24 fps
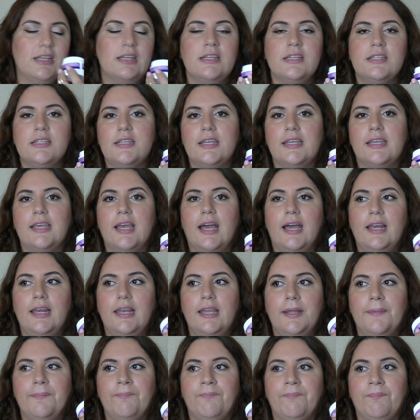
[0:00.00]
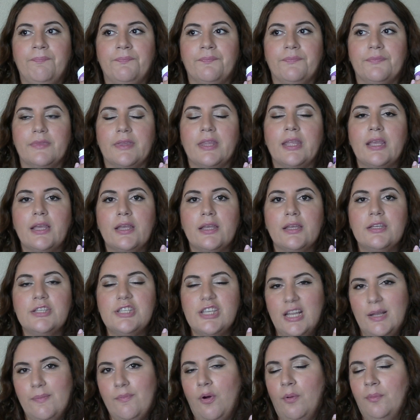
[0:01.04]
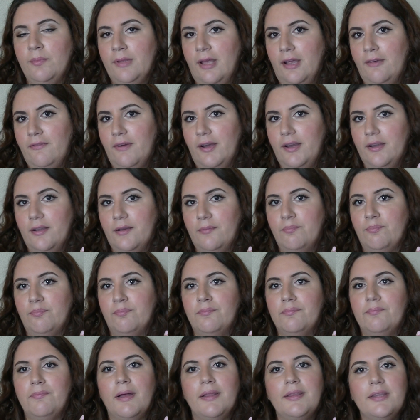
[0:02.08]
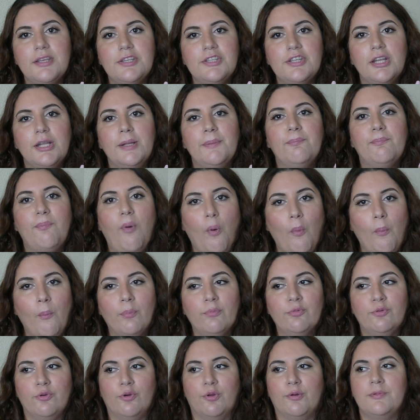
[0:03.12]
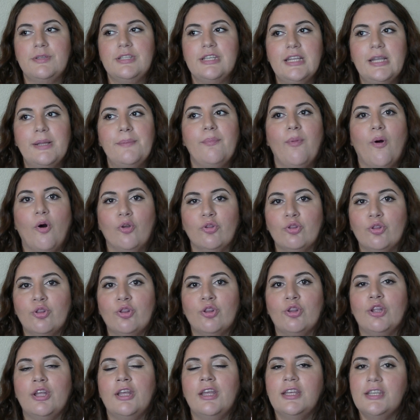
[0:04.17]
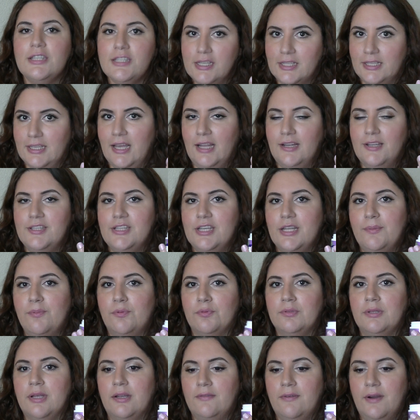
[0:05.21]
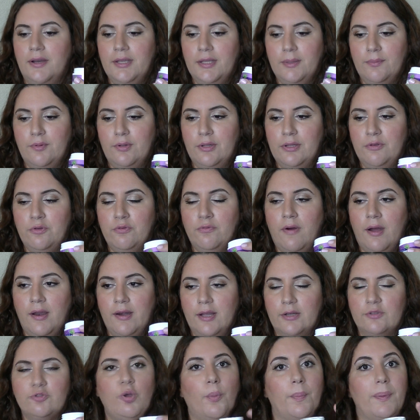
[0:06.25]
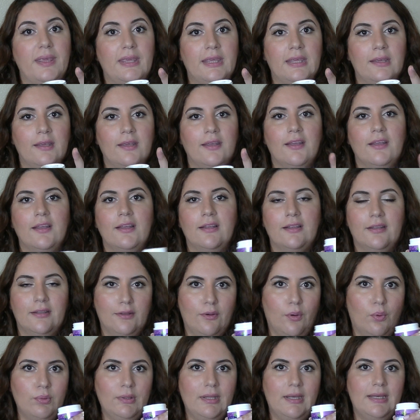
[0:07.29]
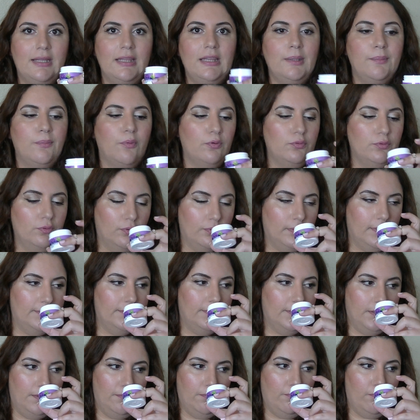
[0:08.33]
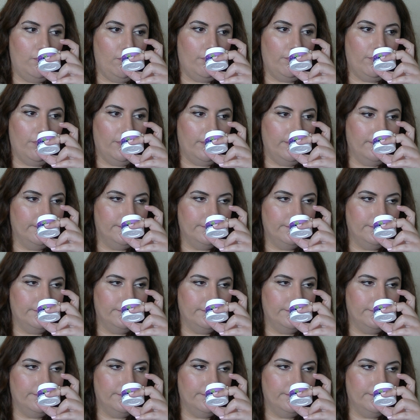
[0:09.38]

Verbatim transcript: Şekerli jelibonlar var ya. Ben niye jelibon diyorum? Jelibon. Şekerli jelibonlar var diye böyle yuvarlak, topik. Onların limonlu olanları gibi kokuyor.